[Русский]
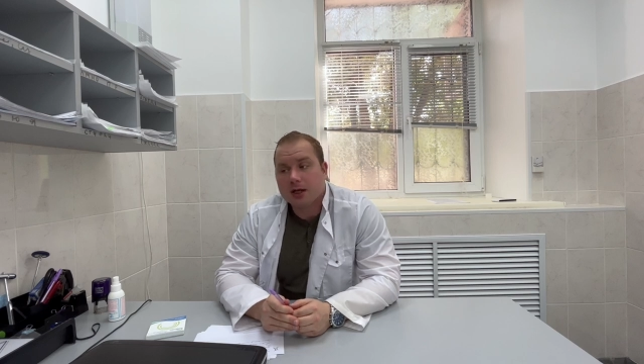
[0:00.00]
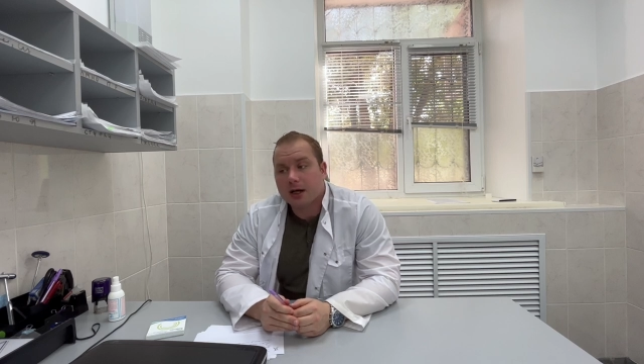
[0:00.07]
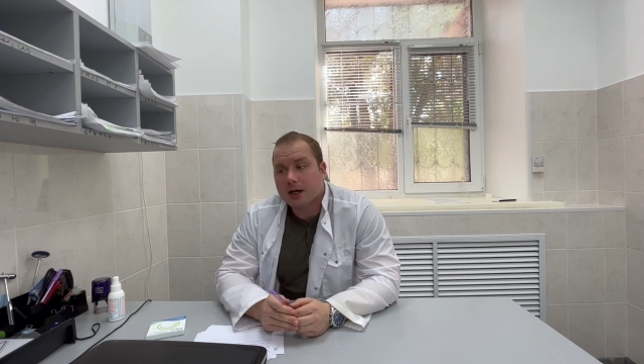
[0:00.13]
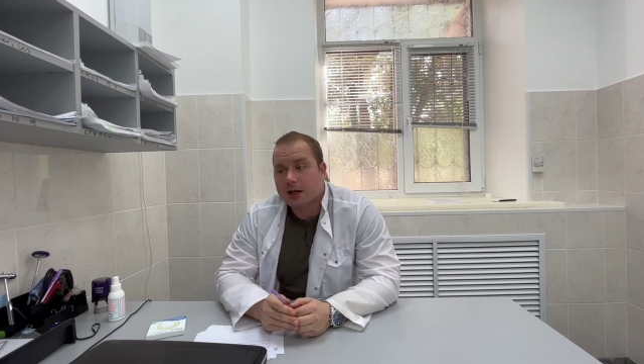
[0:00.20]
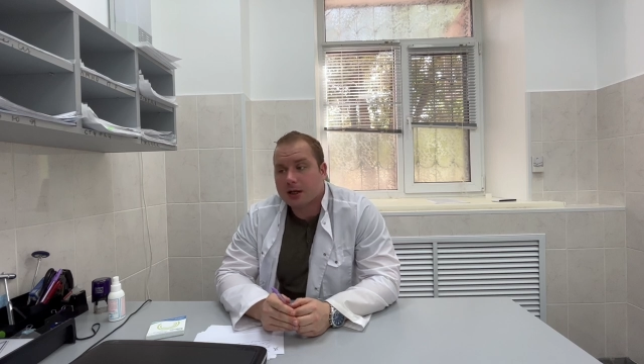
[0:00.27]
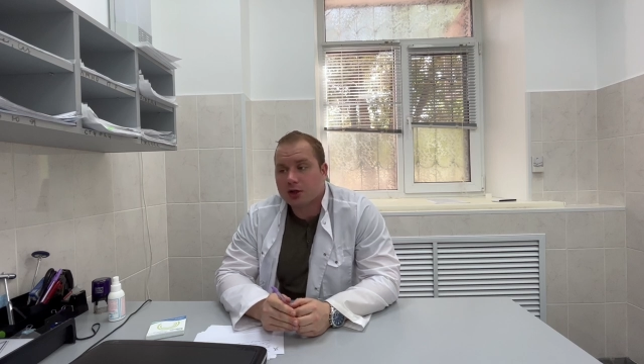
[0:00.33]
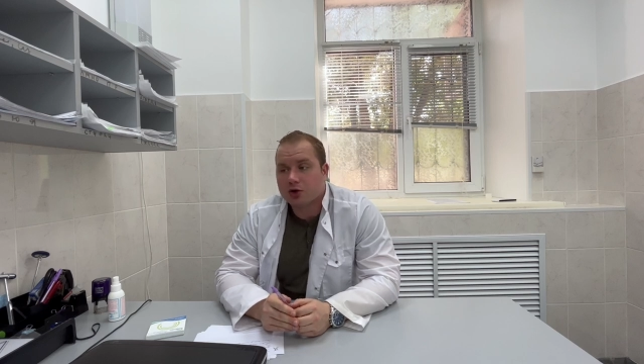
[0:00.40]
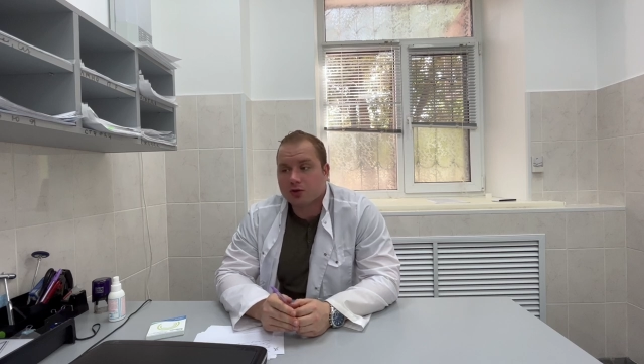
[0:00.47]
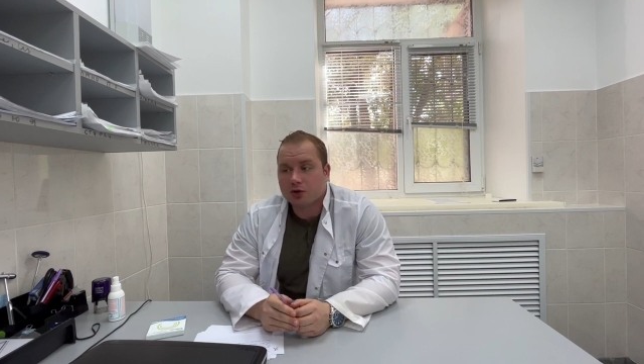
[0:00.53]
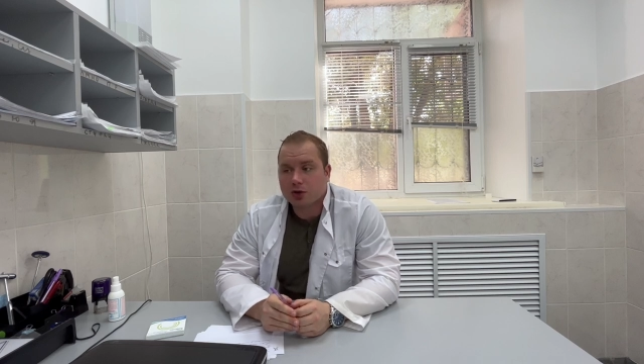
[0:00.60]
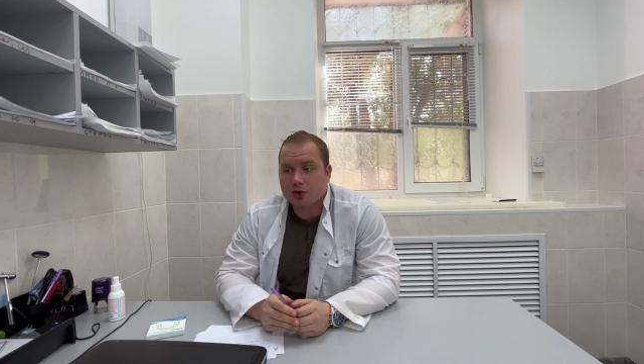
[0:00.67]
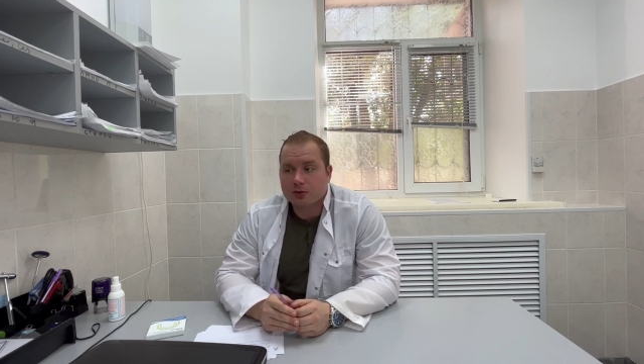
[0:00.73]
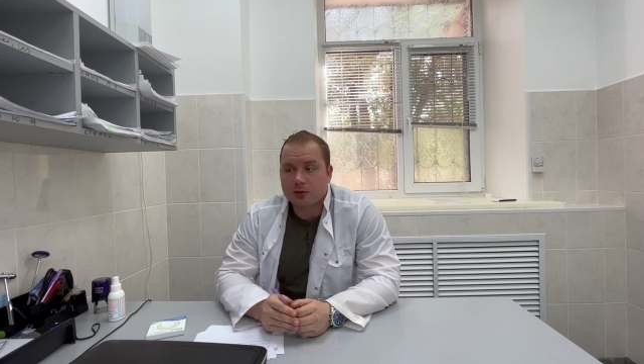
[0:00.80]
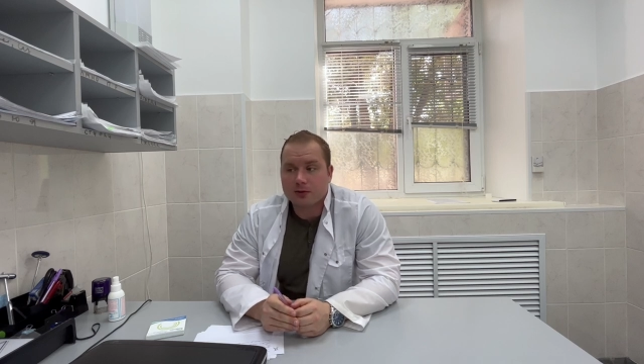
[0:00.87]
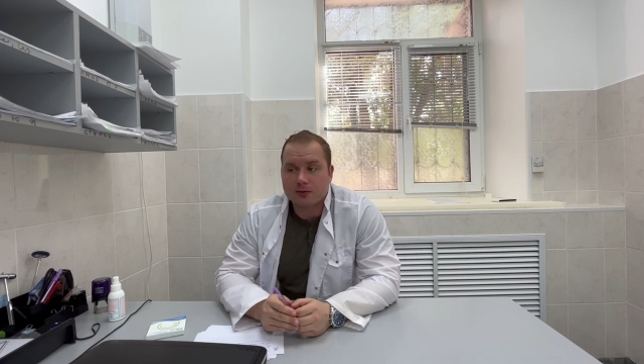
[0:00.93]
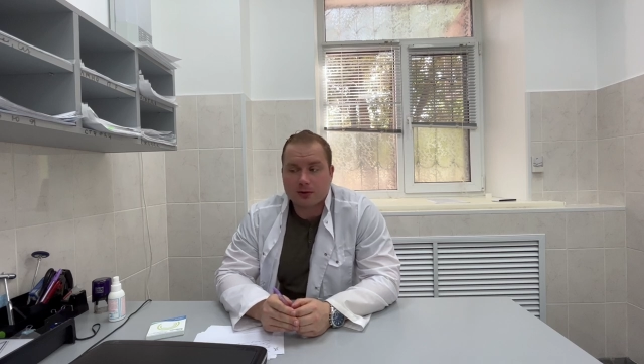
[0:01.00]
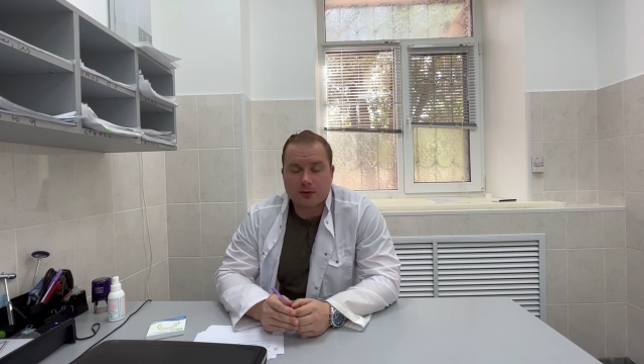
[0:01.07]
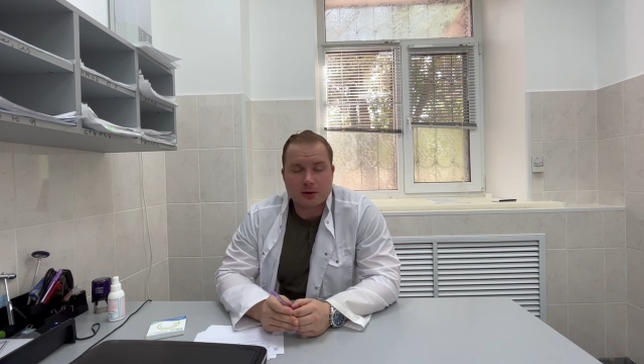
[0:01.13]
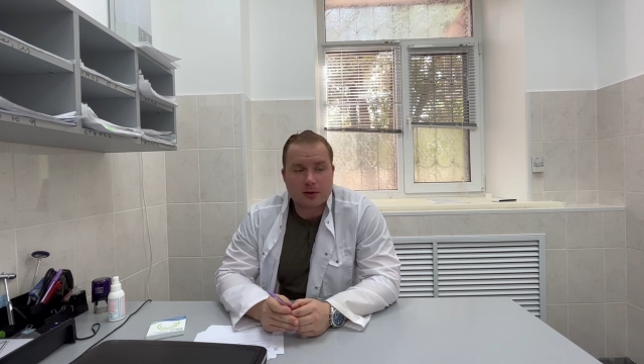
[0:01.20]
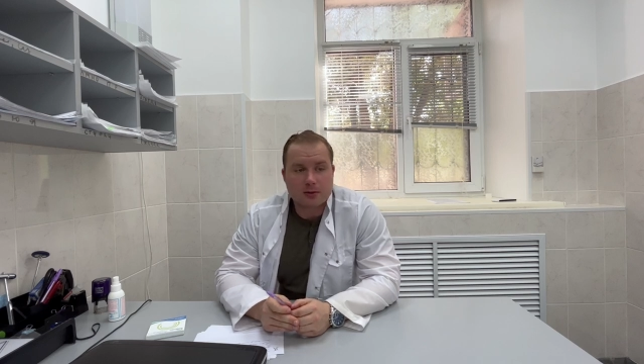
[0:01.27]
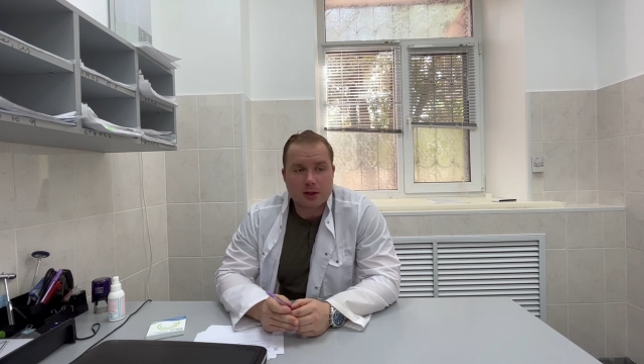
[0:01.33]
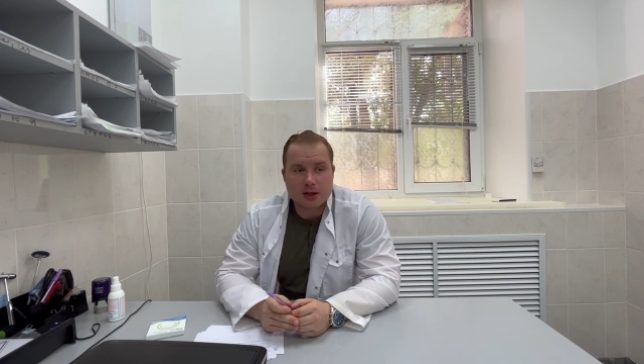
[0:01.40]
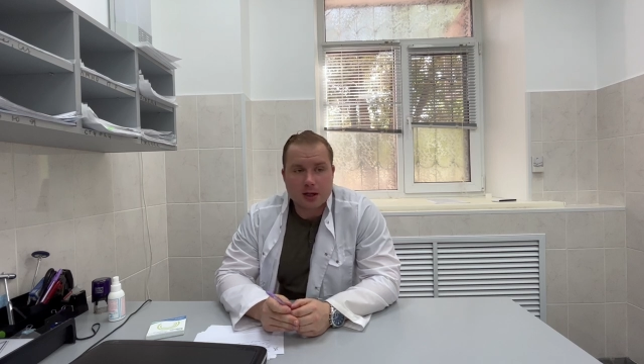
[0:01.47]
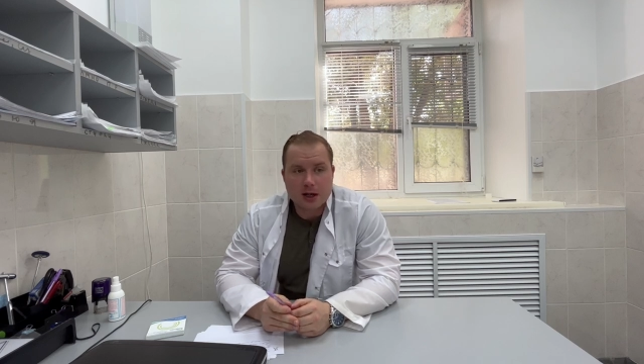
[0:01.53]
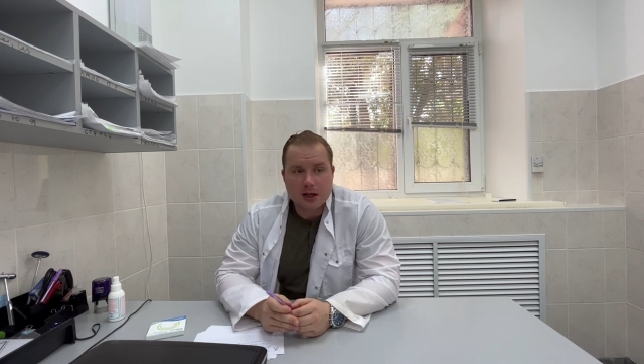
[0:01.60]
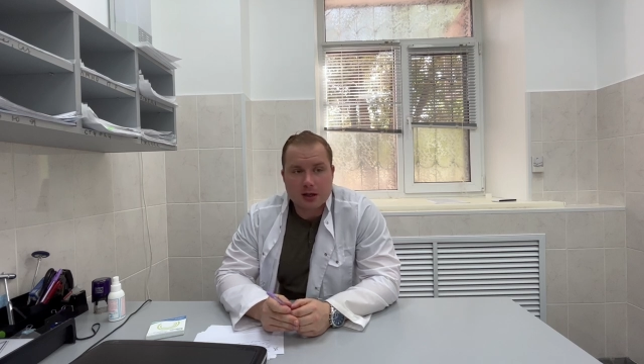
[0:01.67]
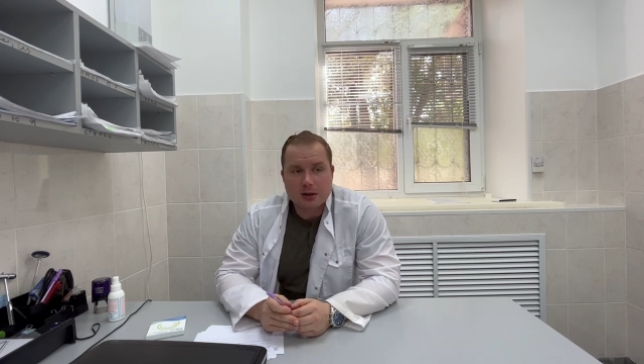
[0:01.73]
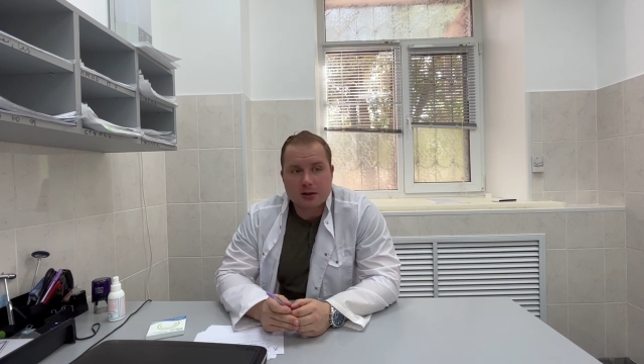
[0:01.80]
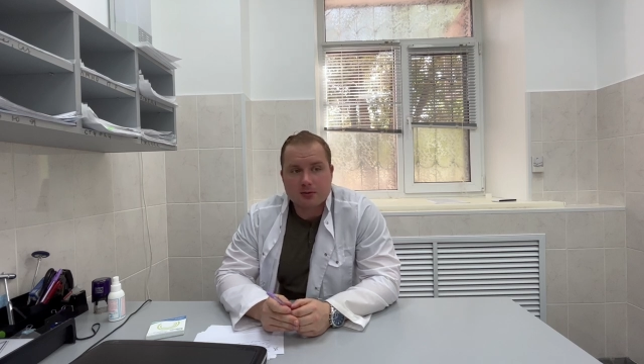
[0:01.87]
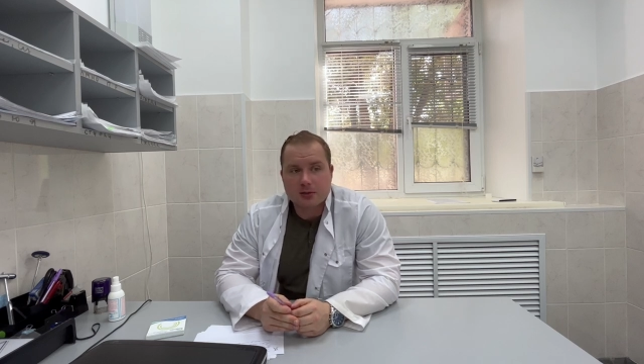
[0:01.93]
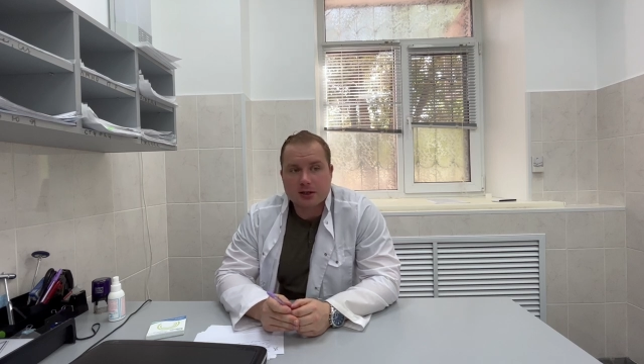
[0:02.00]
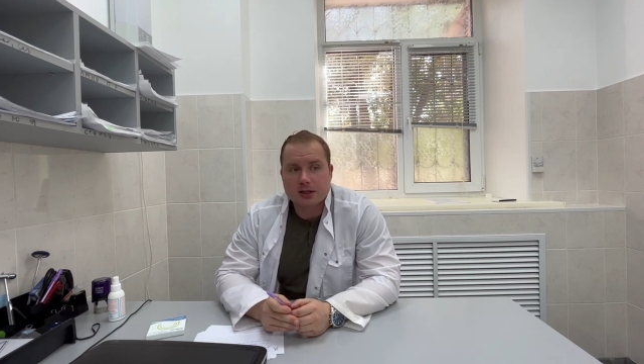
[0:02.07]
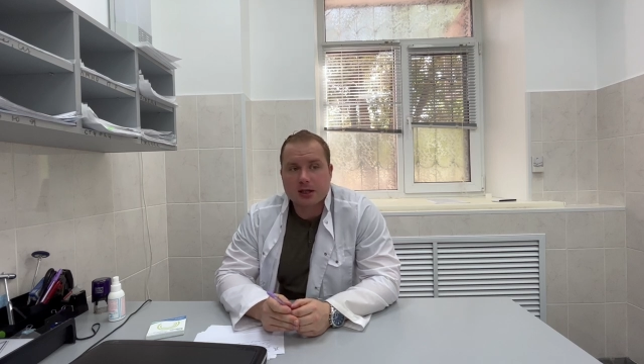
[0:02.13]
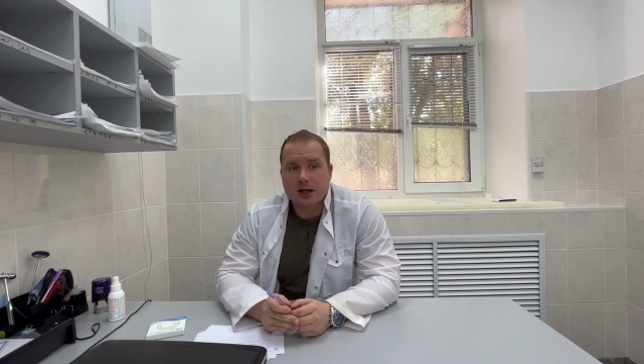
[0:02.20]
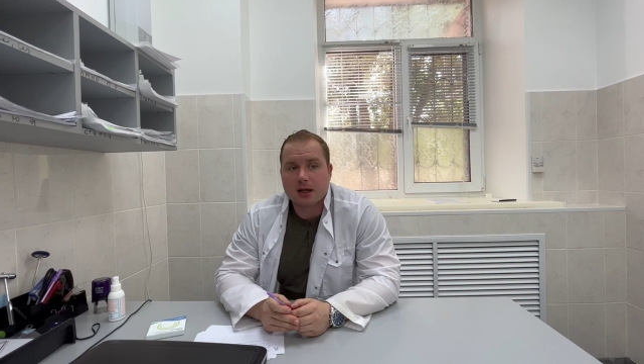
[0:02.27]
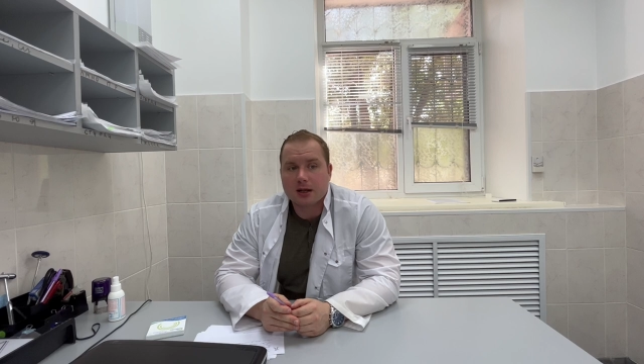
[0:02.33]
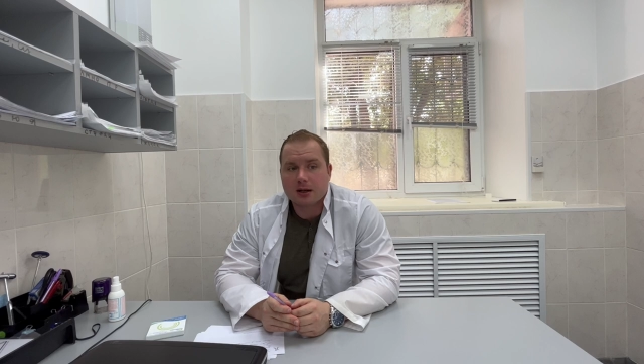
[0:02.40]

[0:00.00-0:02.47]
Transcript: я хочу, чтобы вы в комментариях написали,